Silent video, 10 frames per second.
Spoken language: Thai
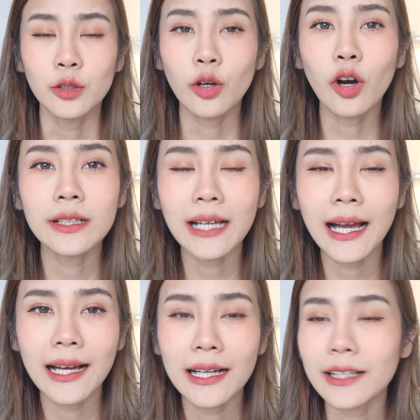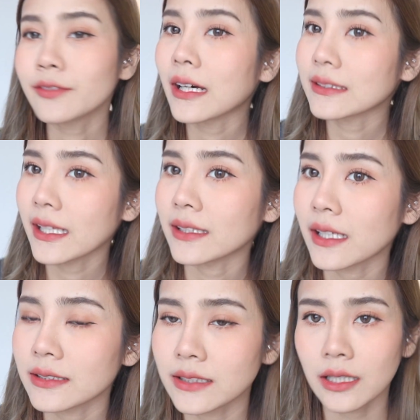ทุกคนคะฟ้าแต่งห
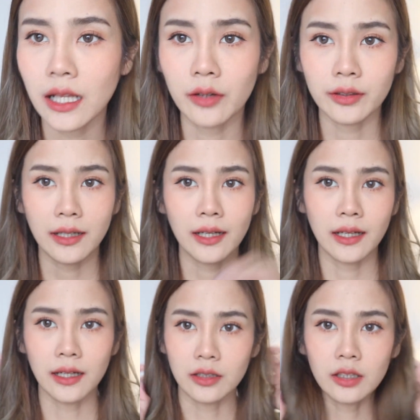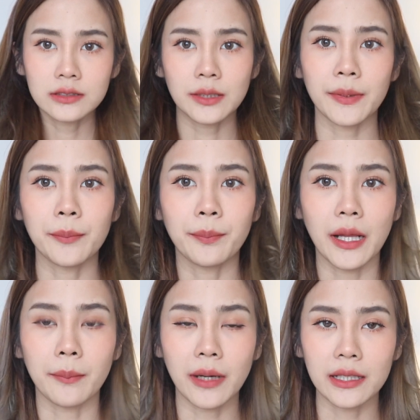น้าเสร็จแล้วนะคะก็จะเป็นป
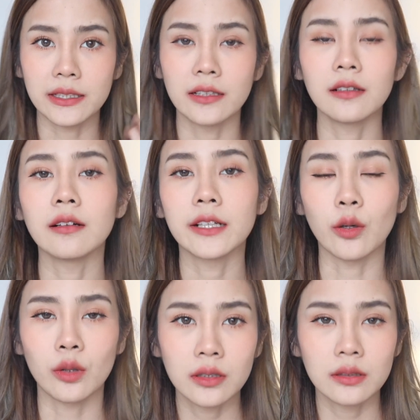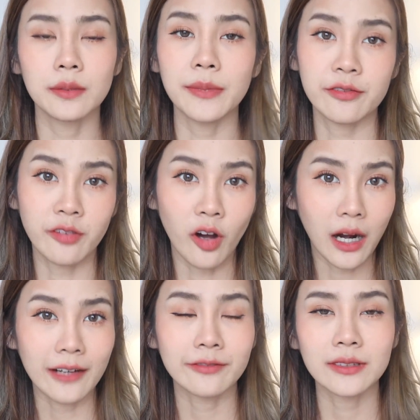ระมาณนี้เลยเดี๋ยวขึ้น before
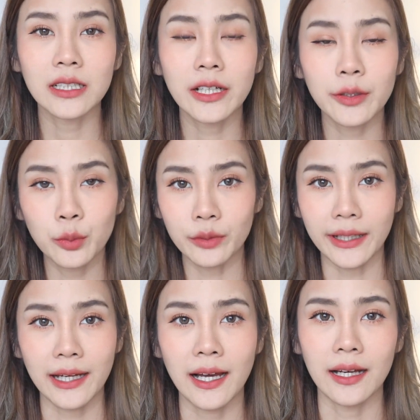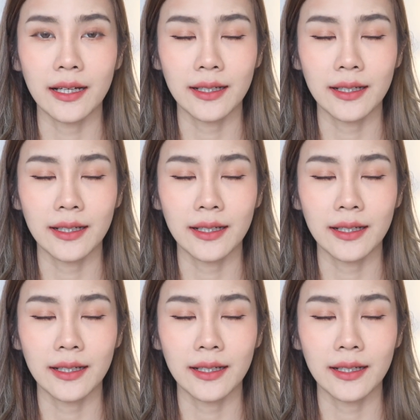after ให้ดูนะคะ